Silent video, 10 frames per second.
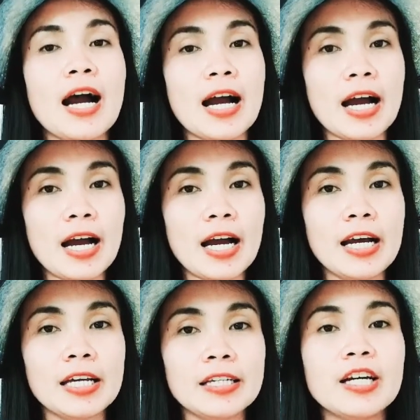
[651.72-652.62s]

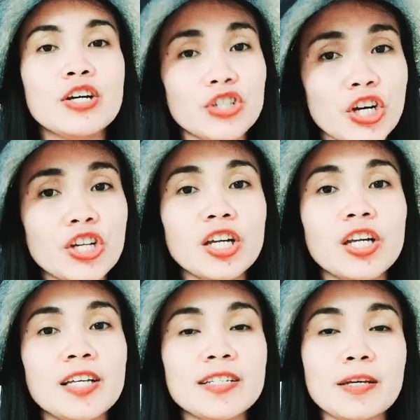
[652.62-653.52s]
And share na
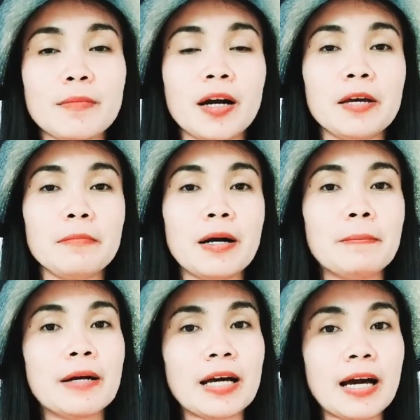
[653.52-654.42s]
din sa mga iba
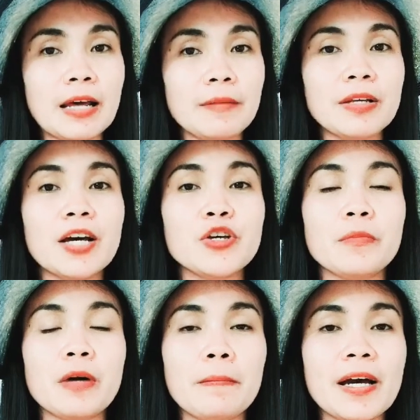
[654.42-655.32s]
para alam nila yung
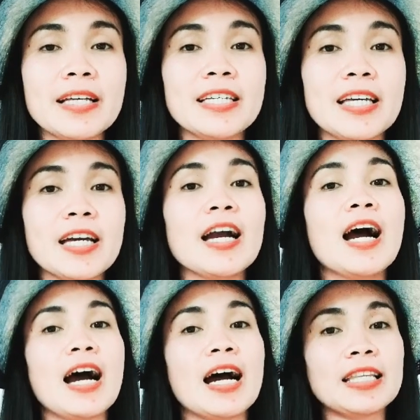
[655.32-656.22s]
mga pricing.
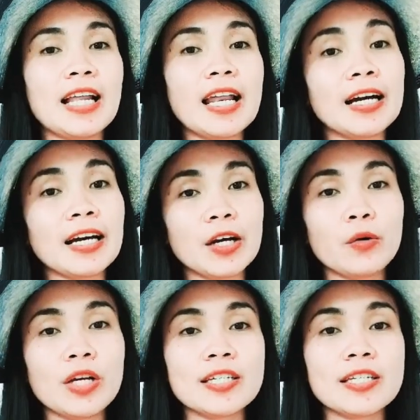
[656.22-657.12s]
At ilalagay ko
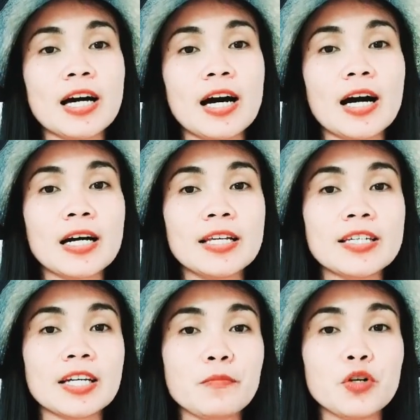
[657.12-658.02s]
din sa
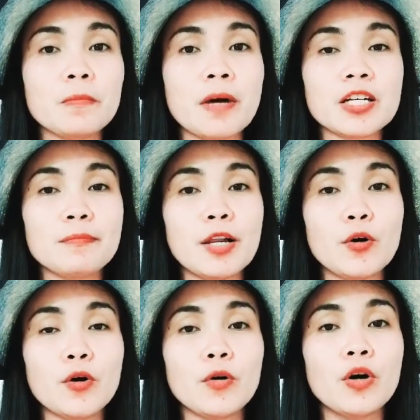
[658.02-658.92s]
description box
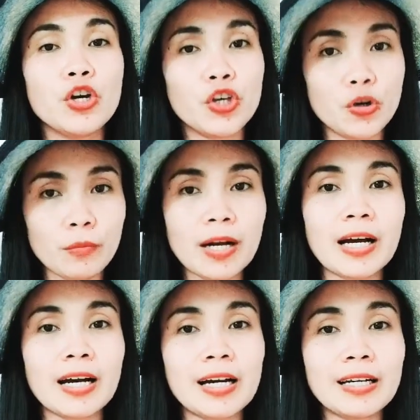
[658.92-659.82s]
below yung
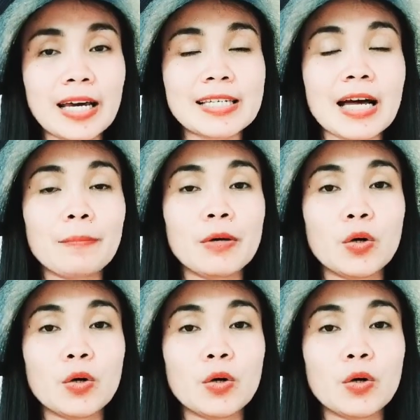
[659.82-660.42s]
mga naisabi